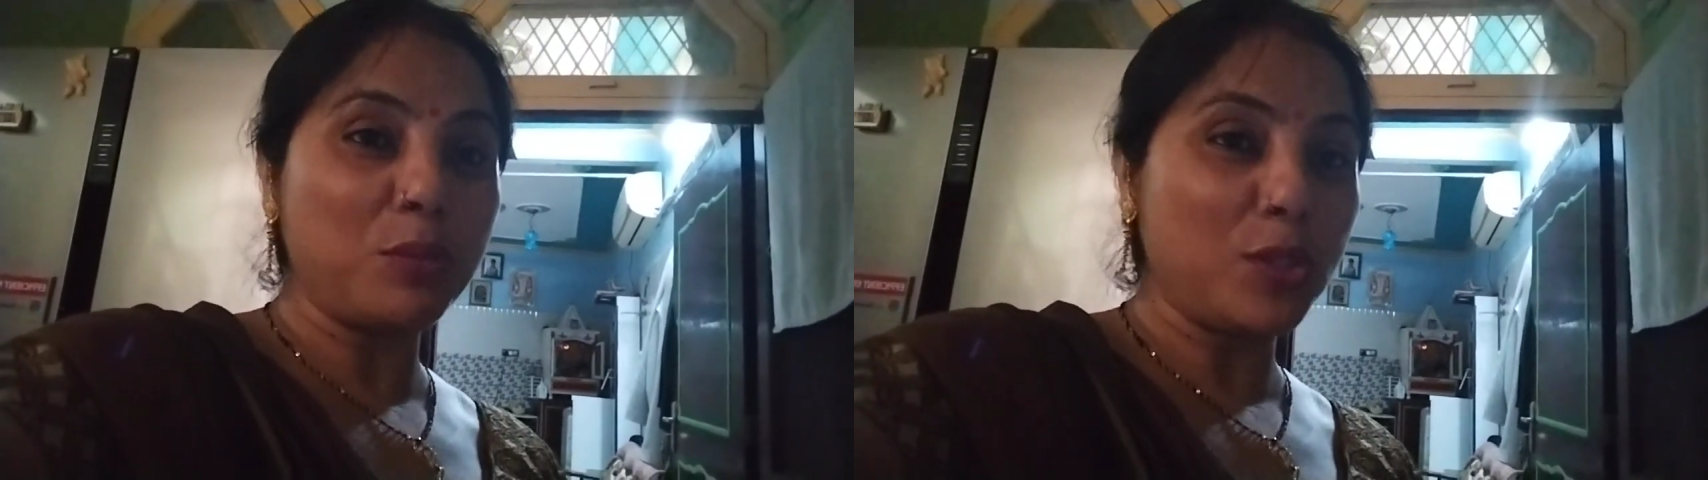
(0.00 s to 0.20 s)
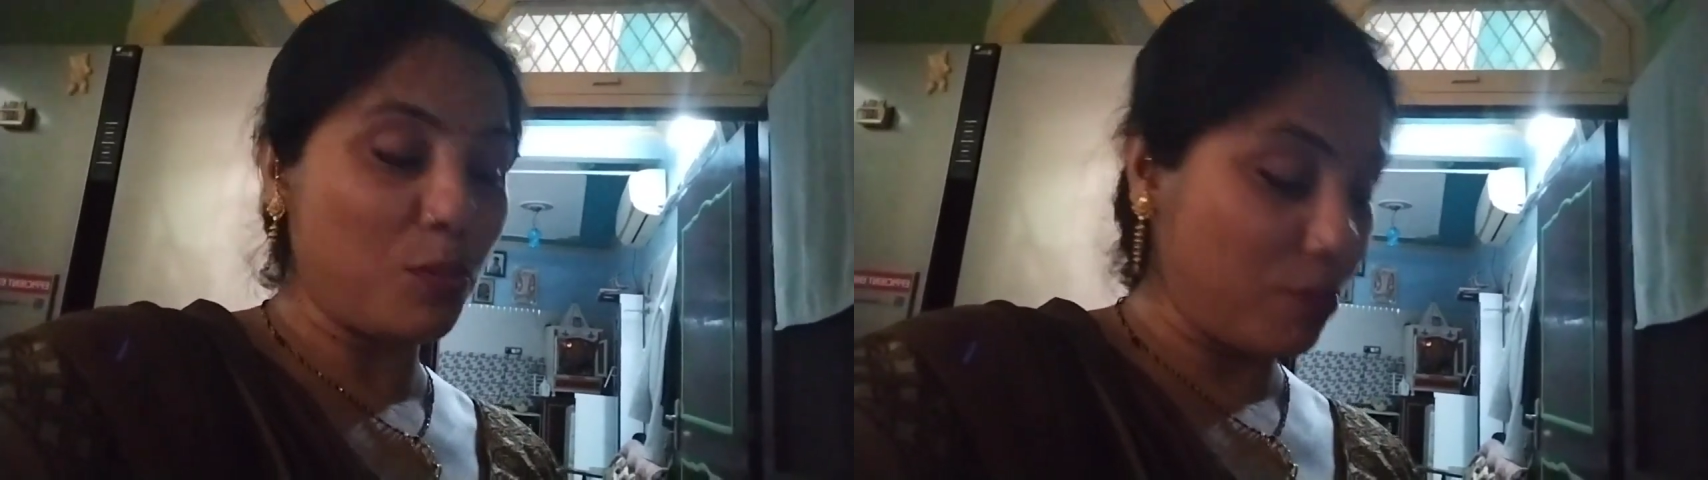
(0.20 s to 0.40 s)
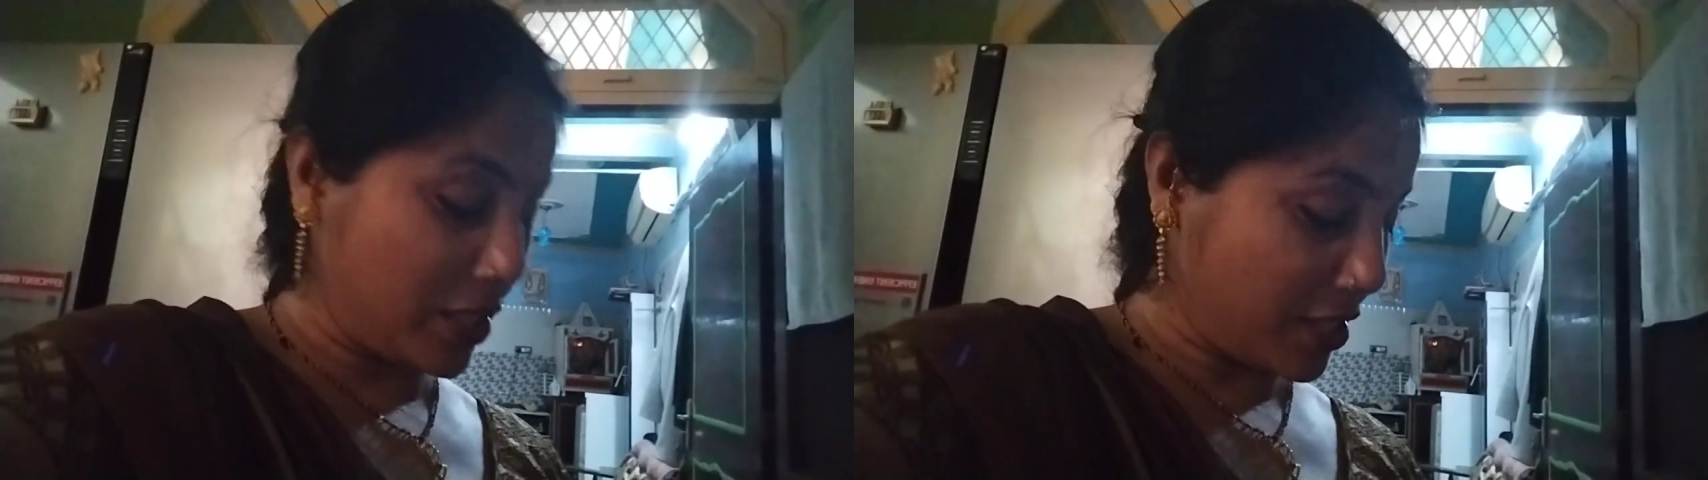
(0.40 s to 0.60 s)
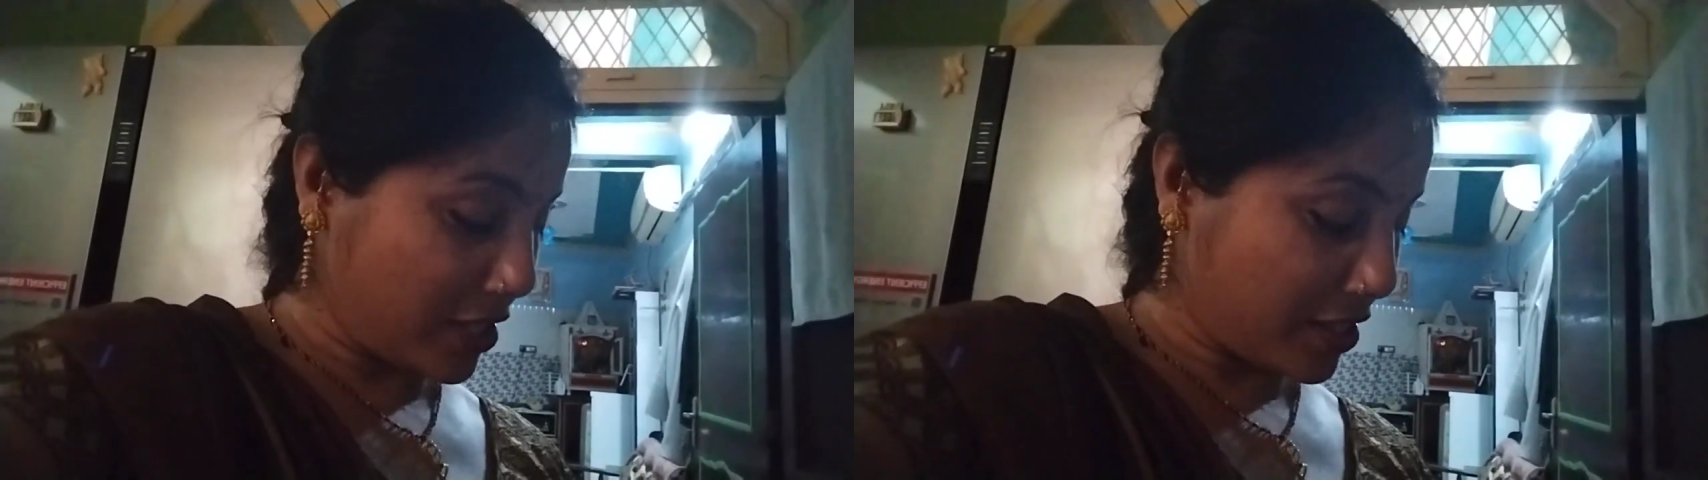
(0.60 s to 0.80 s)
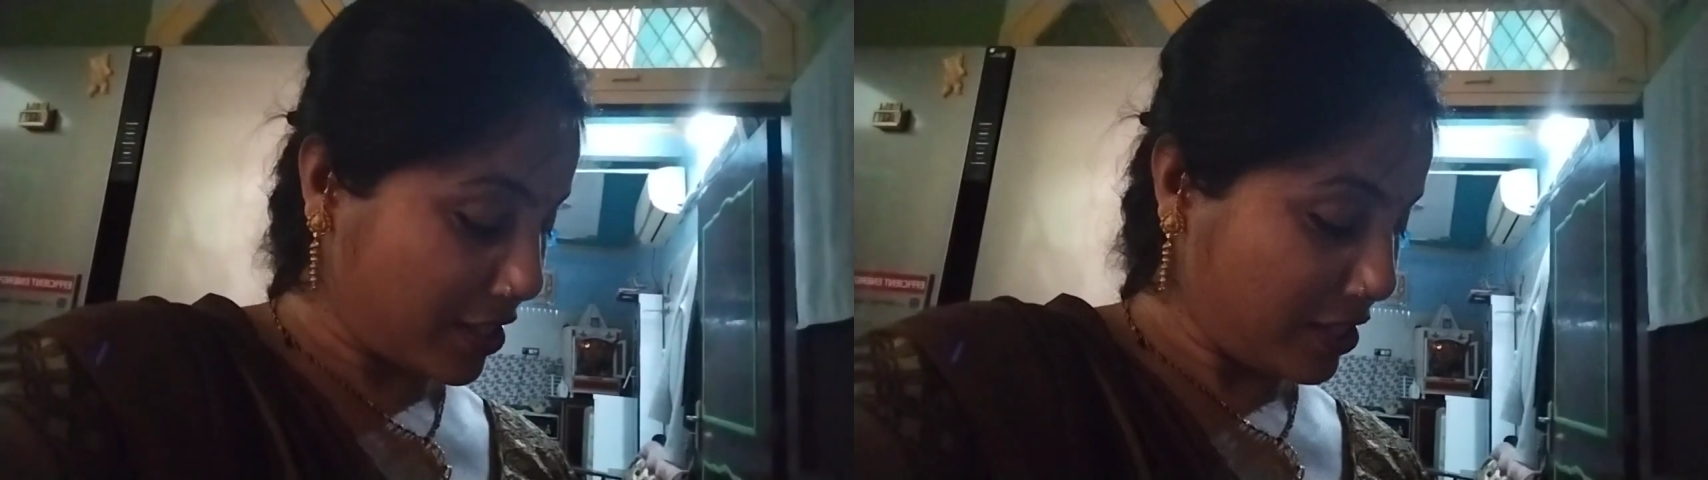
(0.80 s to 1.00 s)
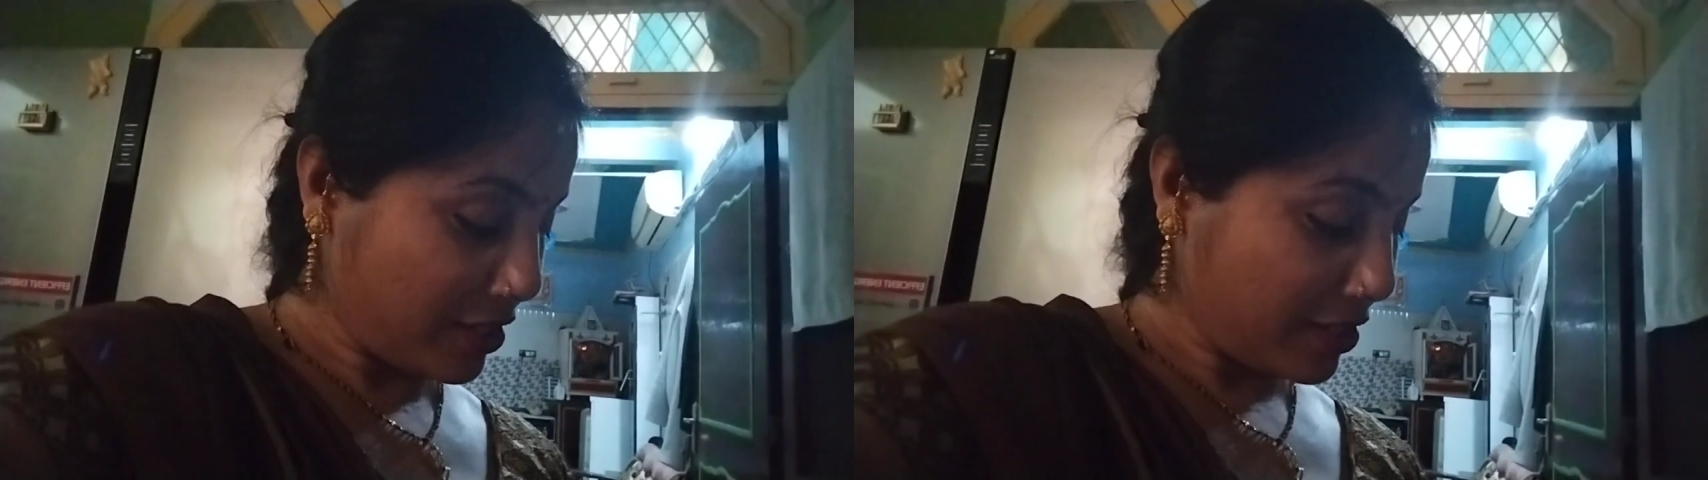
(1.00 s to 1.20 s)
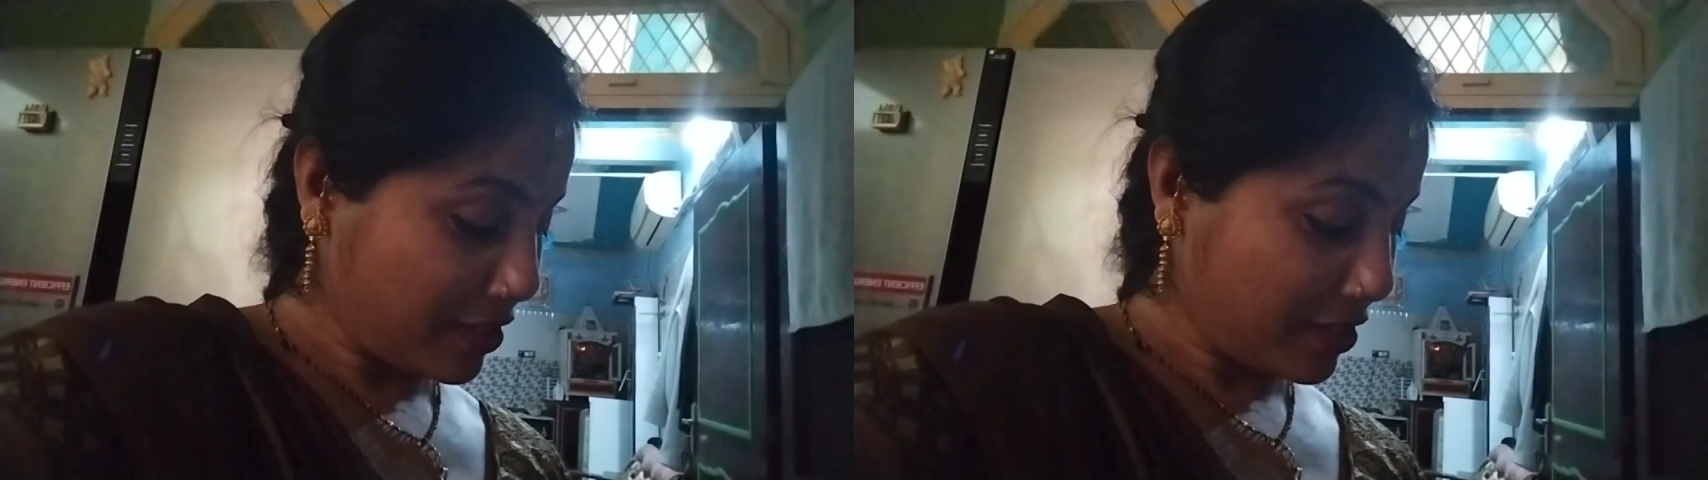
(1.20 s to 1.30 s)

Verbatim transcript: मुझे उम्मीद नहीं थी